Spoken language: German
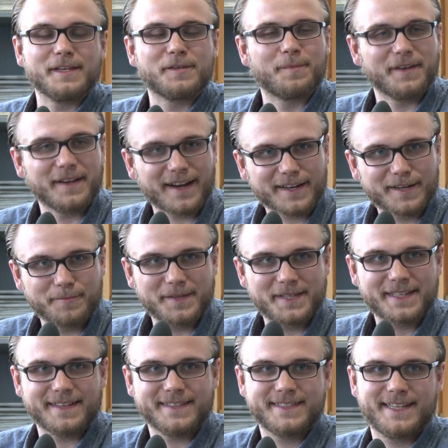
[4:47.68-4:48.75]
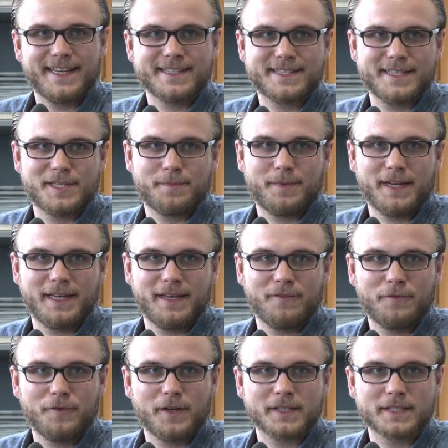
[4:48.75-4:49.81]
ich bedanke mich ganz herzlich bei Ihnen
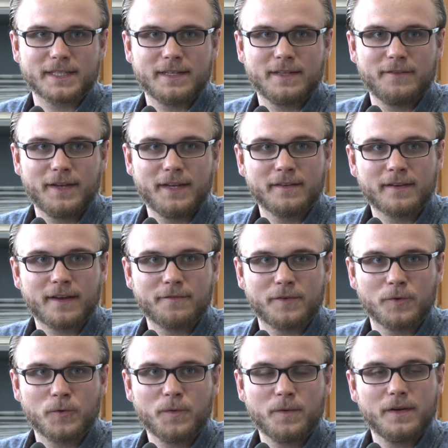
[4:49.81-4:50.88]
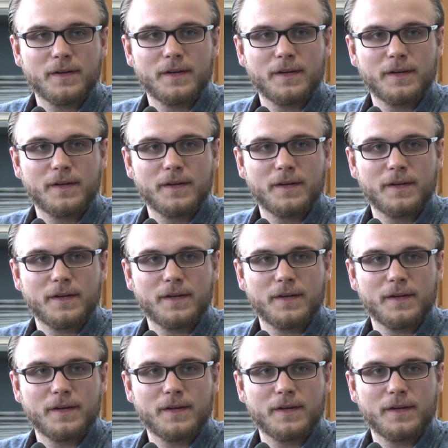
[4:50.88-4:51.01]
für das Interview